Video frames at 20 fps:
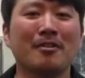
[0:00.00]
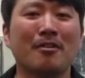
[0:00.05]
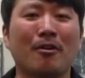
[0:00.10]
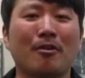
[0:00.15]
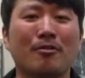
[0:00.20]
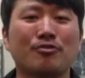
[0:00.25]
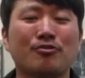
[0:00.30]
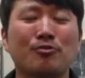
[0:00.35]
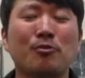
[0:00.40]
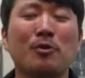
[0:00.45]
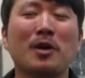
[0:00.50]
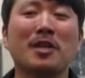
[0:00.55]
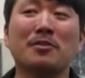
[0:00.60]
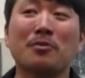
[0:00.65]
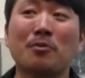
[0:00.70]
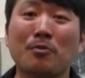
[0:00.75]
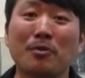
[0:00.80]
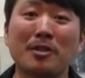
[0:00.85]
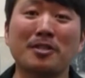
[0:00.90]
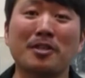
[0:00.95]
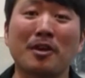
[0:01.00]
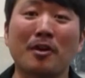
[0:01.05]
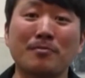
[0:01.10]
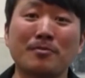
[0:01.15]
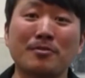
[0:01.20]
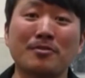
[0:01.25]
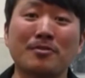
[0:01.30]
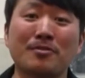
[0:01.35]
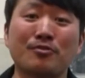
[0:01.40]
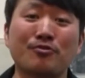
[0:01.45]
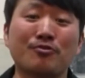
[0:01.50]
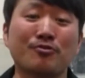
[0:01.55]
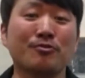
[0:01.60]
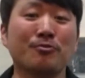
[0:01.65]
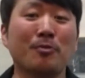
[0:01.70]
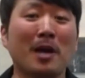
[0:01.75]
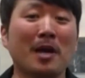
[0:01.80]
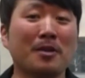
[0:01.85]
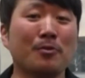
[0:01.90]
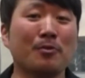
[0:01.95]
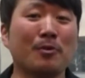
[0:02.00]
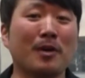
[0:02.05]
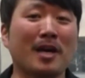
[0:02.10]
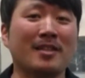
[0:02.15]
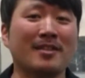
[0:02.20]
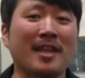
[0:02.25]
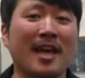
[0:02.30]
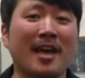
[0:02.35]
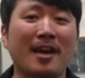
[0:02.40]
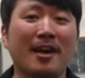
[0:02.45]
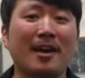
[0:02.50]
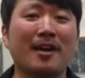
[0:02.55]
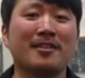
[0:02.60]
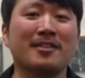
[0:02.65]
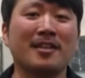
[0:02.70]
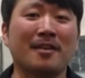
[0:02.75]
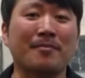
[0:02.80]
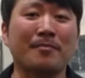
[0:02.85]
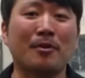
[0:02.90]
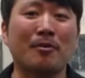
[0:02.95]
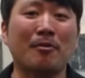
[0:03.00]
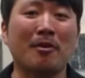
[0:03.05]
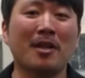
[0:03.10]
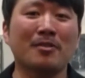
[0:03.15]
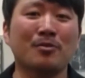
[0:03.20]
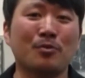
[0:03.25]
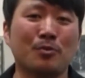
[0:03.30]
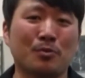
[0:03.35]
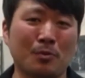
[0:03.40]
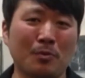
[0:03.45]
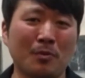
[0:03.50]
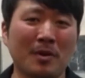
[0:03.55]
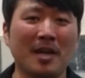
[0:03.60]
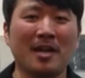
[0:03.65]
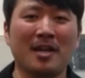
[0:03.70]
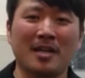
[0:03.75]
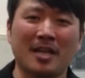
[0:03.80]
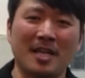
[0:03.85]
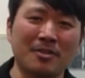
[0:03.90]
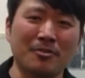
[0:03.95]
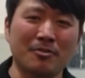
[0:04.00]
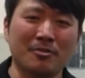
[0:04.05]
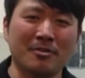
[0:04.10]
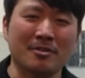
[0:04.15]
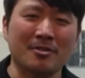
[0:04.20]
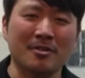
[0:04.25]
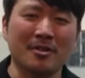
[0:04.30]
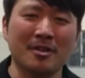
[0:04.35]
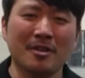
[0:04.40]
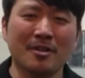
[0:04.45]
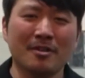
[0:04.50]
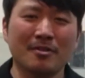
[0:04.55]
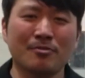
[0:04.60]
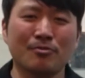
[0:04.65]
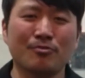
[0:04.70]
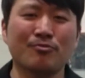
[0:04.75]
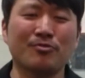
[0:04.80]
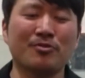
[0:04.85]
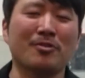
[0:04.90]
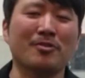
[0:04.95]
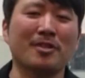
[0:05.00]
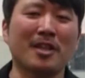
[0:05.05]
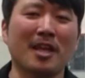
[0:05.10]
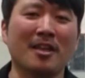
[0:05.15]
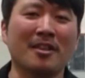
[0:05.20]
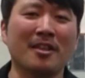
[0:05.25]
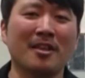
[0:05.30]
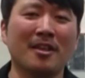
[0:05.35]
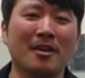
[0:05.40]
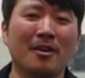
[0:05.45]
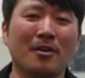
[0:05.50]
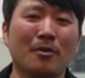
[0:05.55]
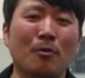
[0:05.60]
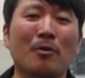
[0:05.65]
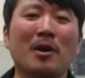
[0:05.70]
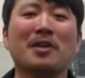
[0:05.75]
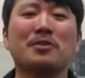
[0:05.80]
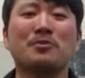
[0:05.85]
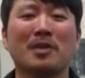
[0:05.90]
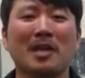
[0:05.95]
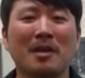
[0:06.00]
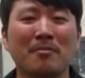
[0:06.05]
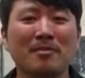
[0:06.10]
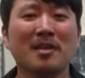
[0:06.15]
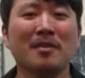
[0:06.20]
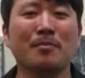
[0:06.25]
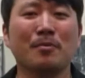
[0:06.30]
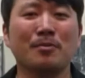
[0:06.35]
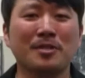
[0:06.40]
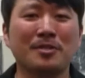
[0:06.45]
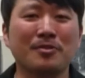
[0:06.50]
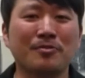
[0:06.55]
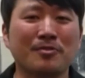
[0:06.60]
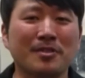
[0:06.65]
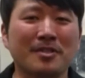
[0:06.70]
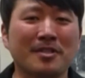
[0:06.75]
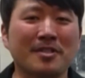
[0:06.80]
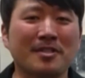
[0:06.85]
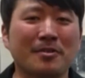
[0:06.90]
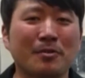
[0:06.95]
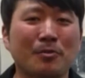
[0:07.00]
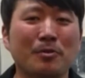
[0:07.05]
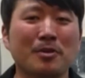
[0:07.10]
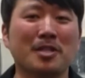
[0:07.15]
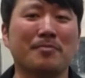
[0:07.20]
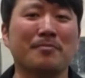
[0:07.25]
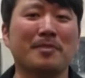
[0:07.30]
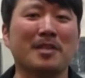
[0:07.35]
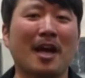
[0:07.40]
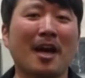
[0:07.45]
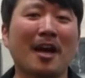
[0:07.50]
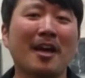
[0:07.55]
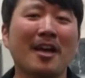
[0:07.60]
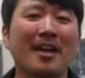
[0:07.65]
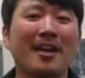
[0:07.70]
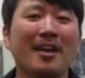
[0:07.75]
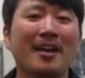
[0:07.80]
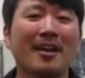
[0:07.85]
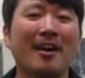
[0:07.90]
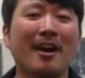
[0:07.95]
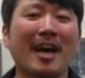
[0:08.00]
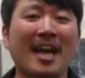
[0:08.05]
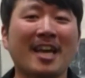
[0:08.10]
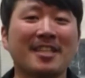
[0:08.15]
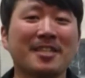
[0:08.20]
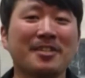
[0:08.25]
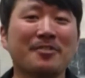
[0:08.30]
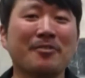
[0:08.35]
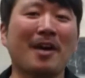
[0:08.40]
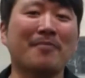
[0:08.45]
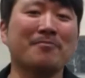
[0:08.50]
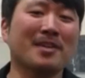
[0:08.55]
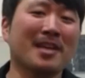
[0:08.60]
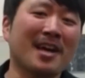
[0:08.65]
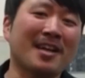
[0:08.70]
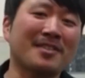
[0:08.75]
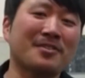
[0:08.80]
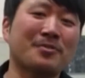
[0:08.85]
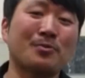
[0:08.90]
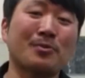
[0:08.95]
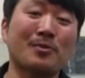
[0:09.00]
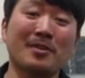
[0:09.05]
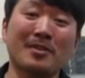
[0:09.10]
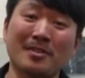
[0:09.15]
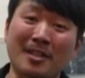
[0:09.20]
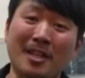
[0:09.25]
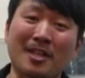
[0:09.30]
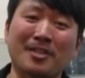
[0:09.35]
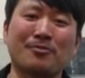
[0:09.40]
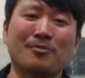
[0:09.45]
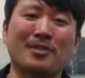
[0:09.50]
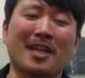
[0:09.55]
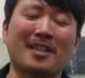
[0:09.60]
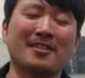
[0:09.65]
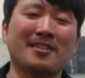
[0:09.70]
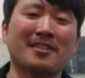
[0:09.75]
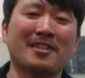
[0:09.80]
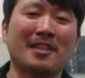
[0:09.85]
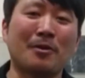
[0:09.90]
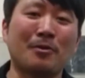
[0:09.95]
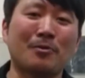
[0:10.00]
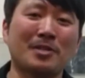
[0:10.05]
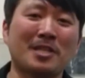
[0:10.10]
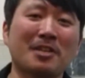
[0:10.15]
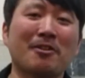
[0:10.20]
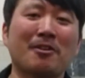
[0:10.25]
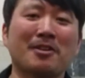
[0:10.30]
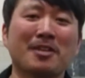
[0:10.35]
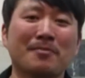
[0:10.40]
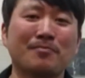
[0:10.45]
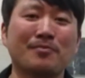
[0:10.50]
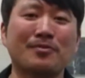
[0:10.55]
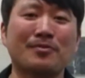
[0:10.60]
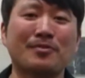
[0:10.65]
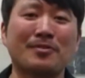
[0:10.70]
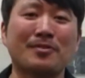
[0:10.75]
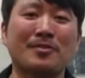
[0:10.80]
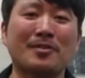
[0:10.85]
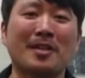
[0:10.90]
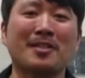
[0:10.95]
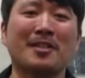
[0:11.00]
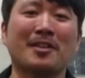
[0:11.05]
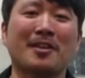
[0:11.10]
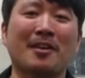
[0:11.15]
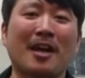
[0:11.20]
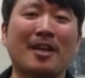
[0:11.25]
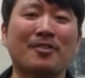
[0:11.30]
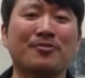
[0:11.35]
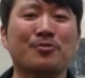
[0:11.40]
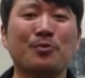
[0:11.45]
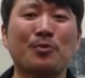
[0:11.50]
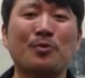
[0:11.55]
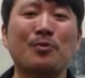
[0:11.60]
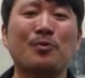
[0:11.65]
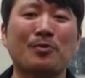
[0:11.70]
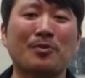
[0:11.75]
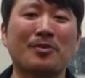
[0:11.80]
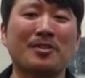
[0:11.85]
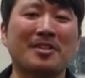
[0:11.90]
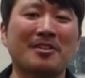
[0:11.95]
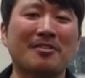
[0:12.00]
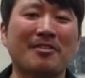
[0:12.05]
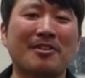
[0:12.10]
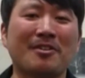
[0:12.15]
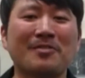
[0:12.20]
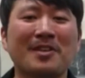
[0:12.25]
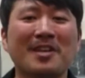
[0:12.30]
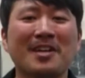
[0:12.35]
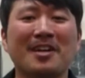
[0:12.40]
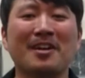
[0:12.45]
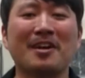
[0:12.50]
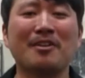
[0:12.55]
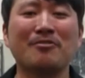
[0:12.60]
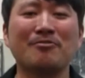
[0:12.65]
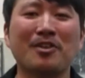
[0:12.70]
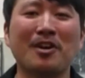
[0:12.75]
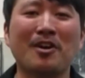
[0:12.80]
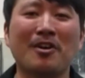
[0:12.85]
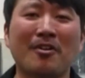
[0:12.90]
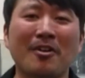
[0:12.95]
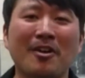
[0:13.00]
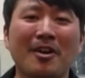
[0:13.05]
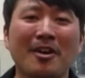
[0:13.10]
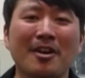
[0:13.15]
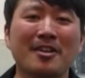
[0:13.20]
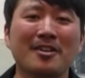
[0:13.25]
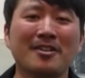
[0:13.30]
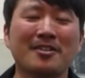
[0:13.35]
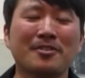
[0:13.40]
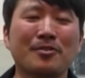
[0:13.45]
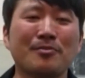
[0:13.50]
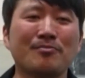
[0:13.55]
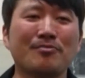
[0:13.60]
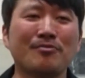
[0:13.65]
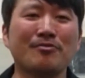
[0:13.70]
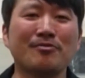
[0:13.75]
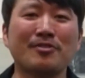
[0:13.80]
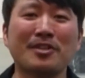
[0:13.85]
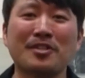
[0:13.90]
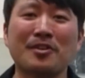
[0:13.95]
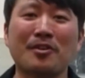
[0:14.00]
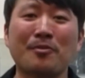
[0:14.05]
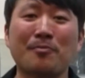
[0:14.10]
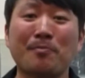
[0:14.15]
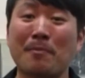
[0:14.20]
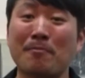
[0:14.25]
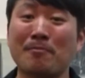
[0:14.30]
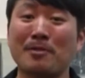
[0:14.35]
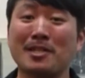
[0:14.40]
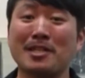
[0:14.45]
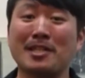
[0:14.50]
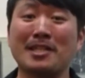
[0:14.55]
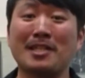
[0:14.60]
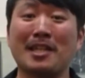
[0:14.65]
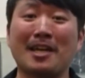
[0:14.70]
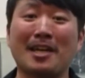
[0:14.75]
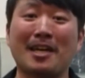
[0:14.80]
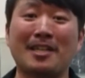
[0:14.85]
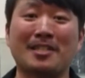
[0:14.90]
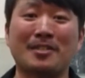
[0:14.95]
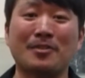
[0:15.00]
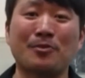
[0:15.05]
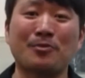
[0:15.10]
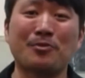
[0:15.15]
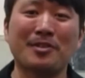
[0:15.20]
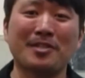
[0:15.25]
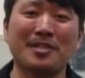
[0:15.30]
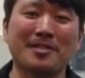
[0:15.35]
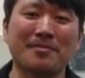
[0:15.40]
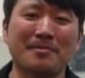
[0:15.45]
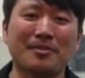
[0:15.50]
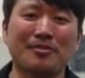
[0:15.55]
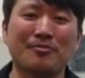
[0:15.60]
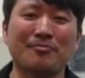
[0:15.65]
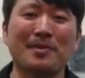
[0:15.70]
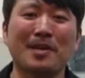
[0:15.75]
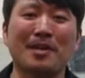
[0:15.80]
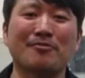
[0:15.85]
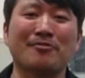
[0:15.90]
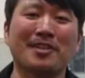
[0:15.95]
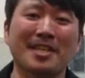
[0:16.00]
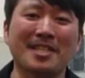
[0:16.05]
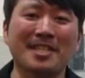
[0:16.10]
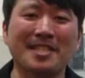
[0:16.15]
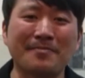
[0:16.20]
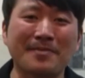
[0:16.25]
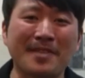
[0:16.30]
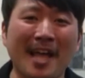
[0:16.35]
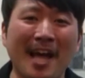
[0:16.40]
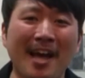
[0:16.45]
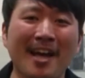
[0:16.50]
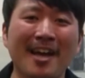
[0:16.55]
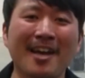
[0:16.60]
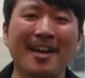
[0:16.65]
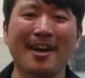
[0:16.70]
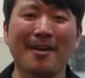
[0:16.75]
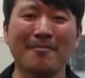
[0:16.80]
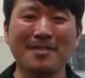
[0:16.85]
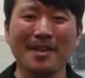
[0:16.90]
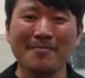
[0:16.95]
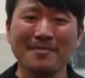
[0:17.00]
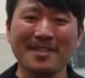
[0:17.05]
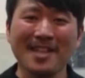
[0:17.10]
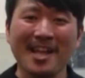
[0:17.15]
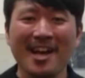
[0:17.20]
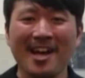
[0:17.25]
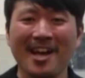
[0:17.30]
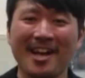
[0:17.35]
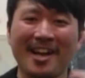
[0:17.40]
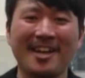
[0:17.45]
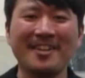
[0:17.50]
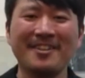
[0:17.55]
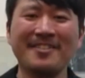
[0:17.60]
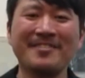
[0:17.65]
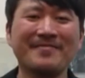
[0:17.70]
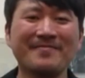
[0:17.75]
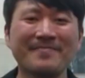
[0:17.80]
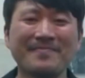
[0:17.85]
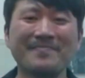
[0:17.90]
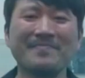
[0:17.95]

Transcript: 어, 줄로 하는 공연 점은 줄을 활용한 다양한 장면과 또 손가락 인형극으로 구성된 온 가족이 함께 보실 수 있는 공연입니다. 아이들과 함께 가족 단위로 나들이 나오신 관객분들한테 아주 좋은 공연일 거라고 생각하고요. 의정부에서 뵙는 그날까지 저도 열심히 준비하고 있겠습니다. 감사합니다.